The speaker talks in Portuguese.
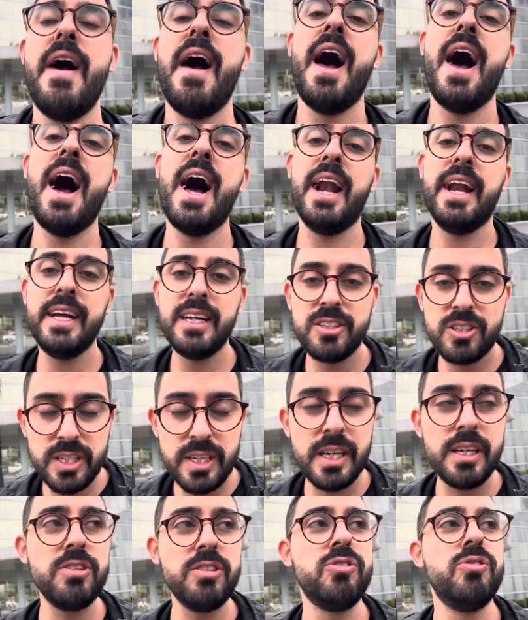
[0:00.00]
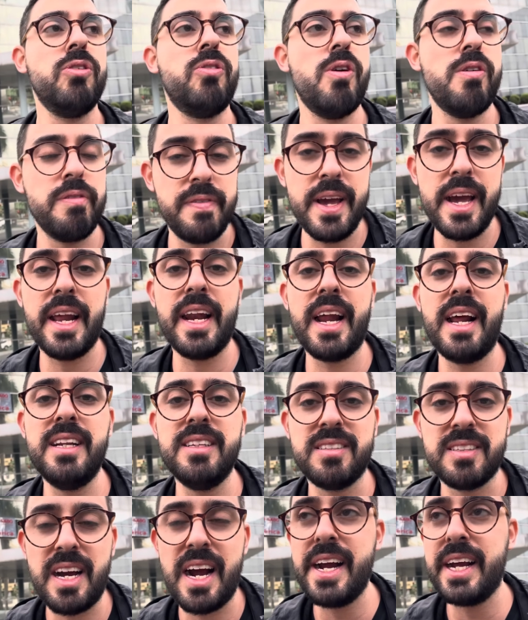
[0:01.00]
Além disso, convém
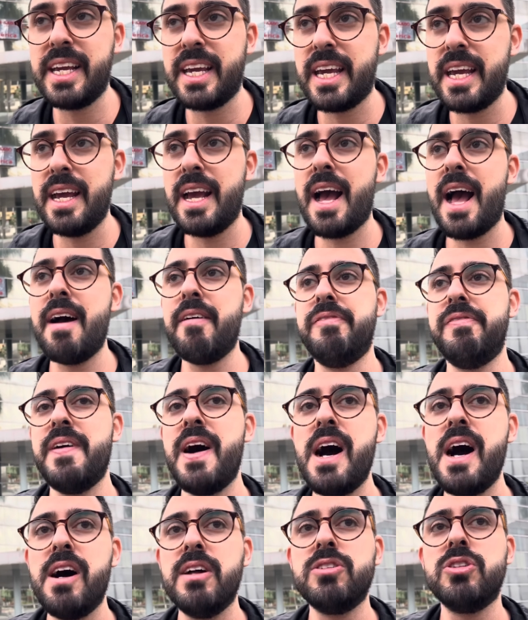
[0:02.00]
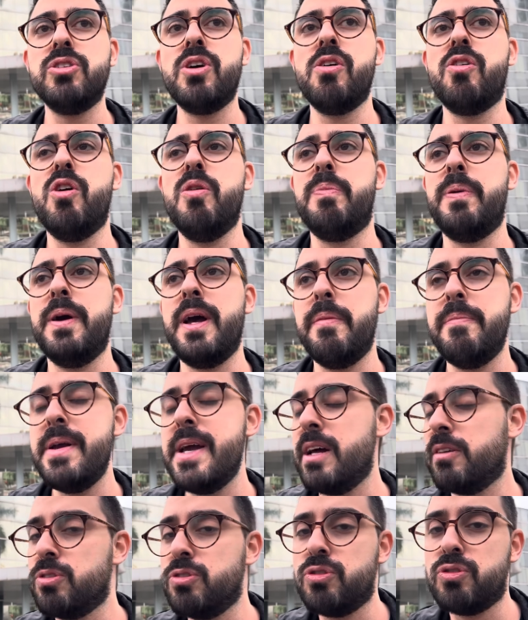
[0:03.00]
analisar que a falta de um
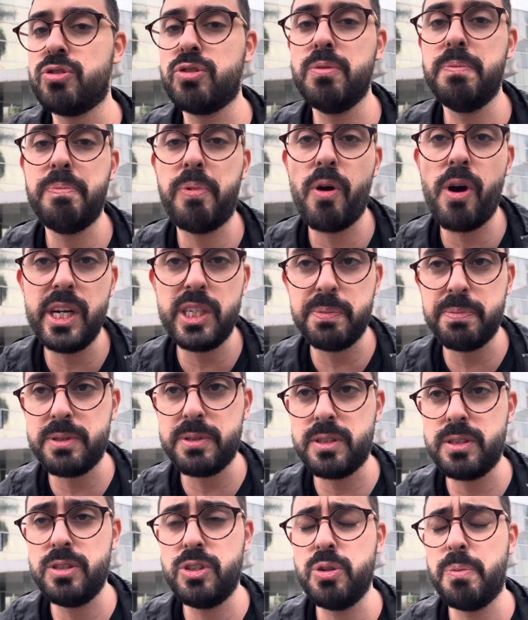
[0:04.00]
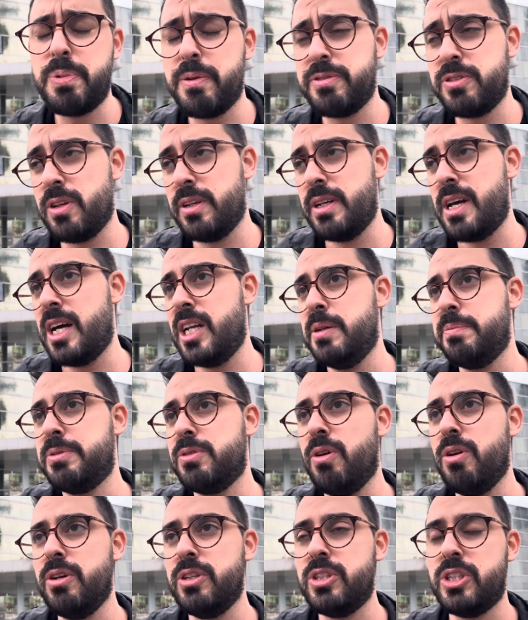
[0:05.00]
acompanhamento ou de suporte de um profissional da
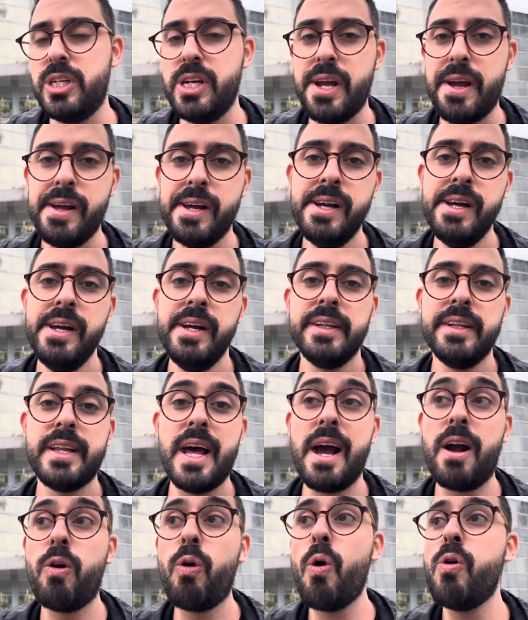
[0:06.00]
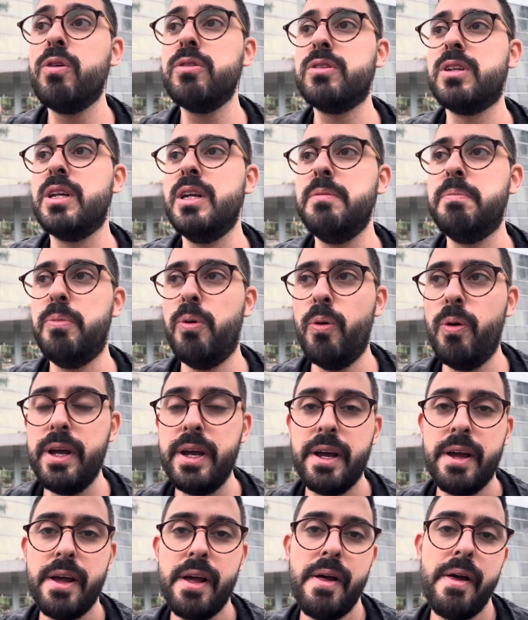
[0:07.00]
psicologia tá, contribui